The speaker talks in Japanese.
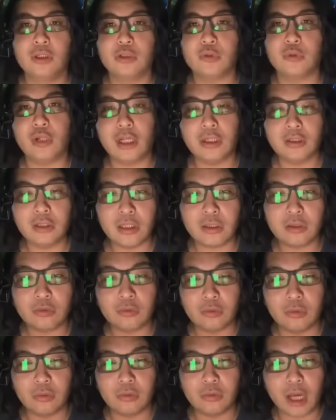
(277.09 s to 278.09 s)
そりゃ
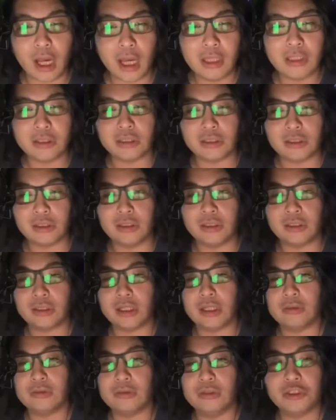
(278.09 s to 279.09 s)
ネット配信し
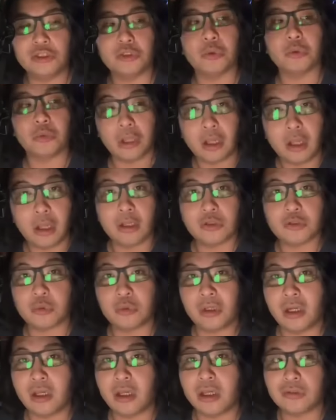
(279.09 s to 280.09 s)
てる以上ね、
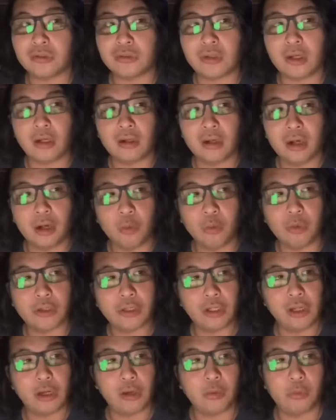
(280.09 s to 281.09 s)
そりゃ閲覧が多
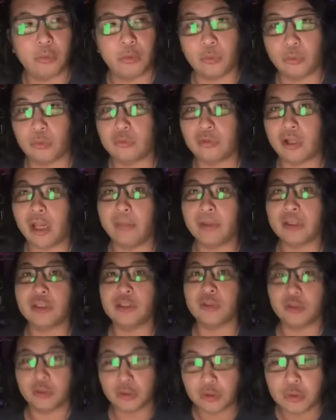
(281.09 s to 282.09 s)
ければ多いほど羨まし
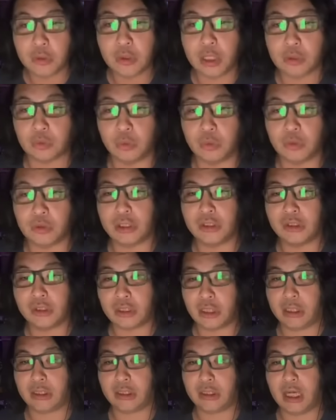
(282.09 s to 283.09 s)
いですよ。そりゃ当然
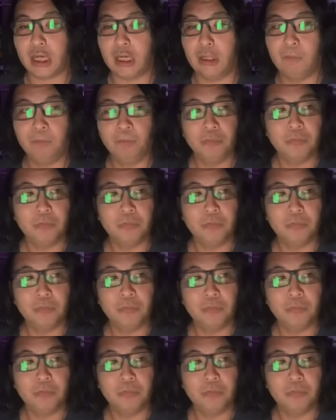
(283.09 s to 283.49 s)
じゃないですか。